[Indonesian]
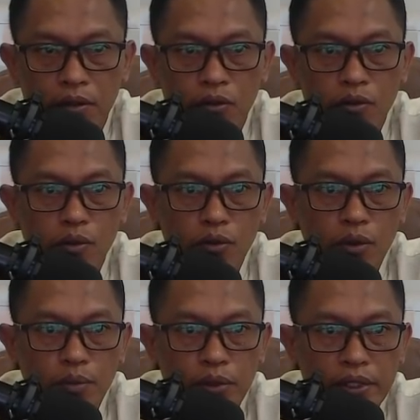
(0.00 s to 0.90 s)
Umur
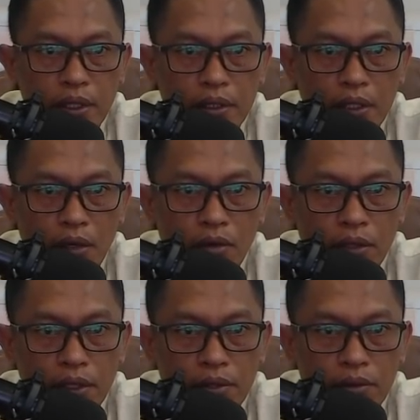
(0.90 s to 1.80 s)
23 tahun
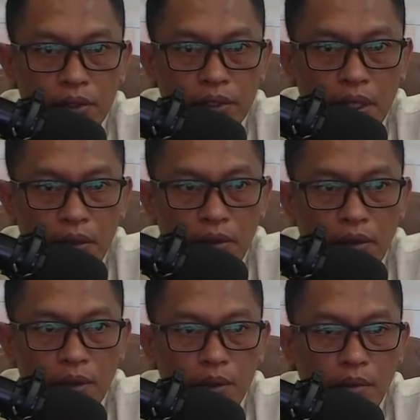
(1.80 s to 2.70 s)
itu diserang
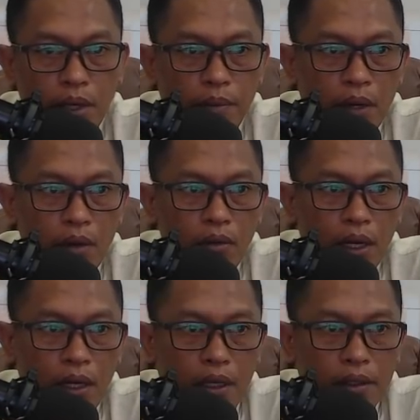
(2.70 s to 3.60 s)
oleh beberapa
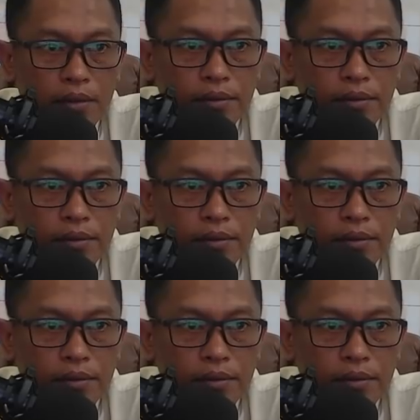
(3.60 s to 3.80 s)
orang.